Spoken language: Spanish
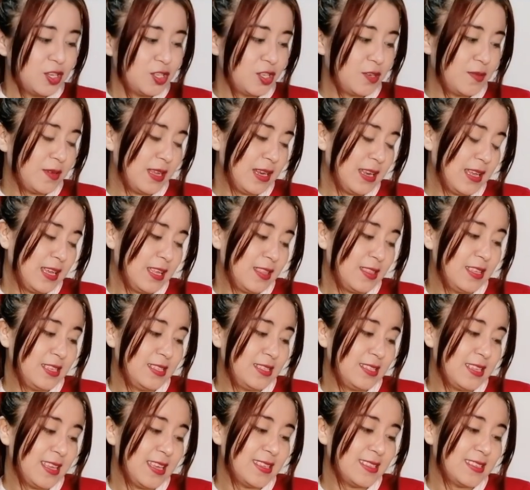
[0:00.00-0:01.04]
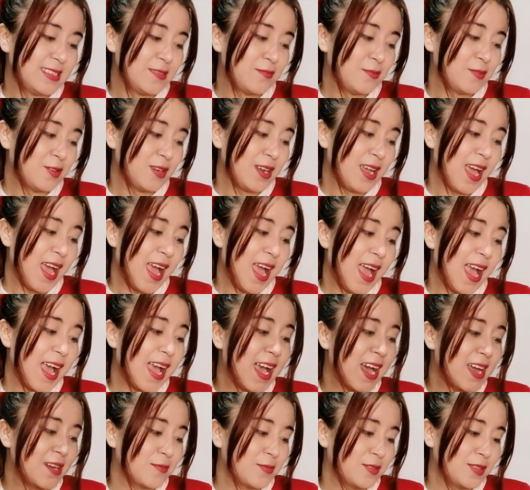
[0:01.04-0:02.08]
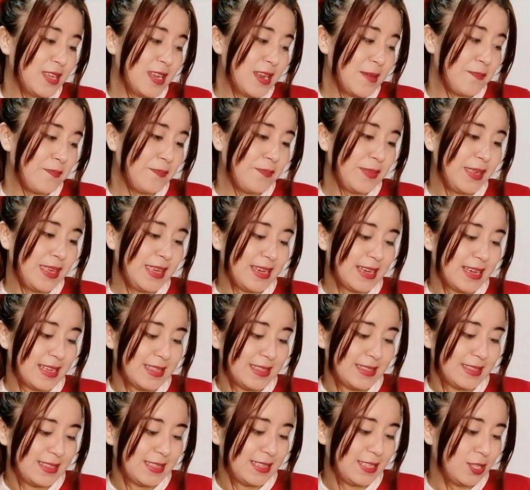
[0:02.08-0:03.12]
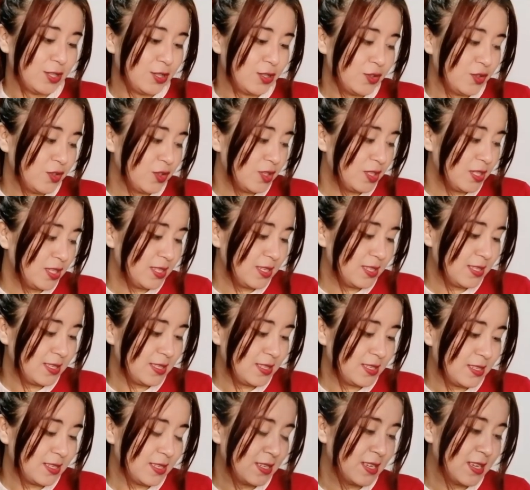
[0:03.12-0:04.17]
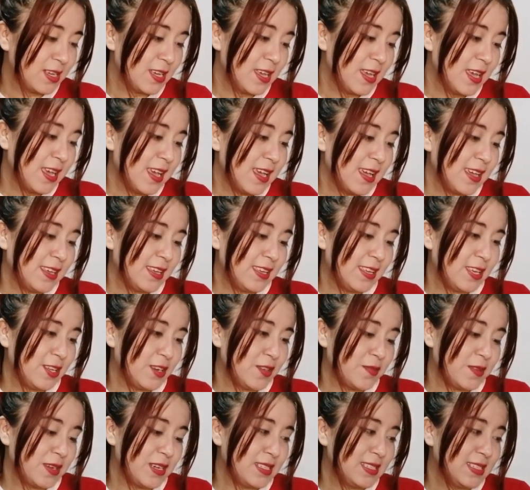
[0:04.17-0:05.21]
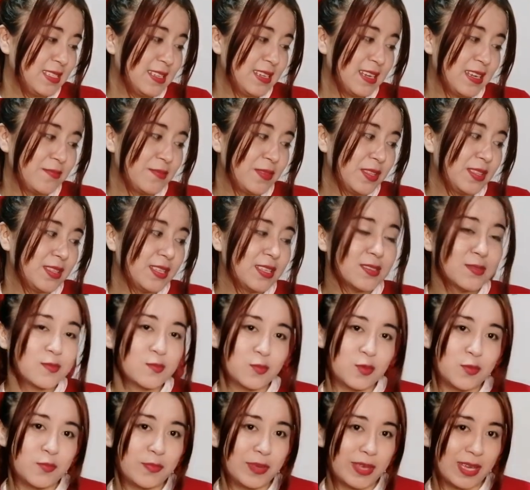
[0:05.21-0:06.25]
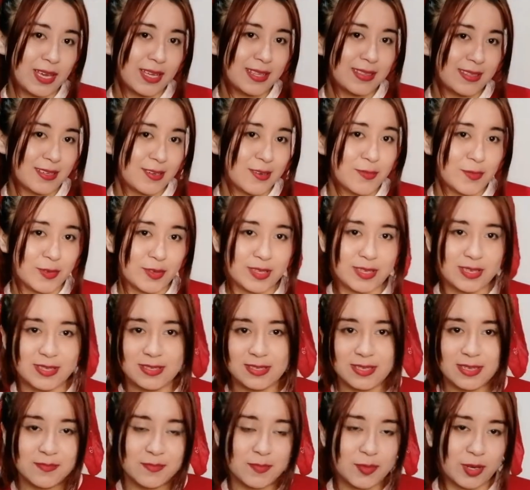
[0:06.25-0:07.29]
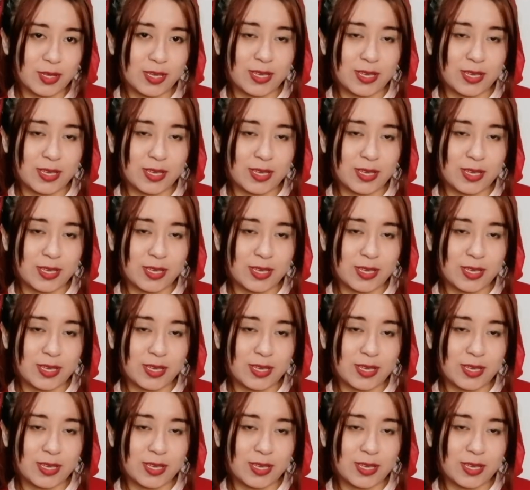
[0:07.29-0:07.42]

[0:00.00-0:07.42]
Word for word: Yo voy a leer, dice sabor carbonara picante. Entonces, Quiero ver si realmente es muy picante como dicen.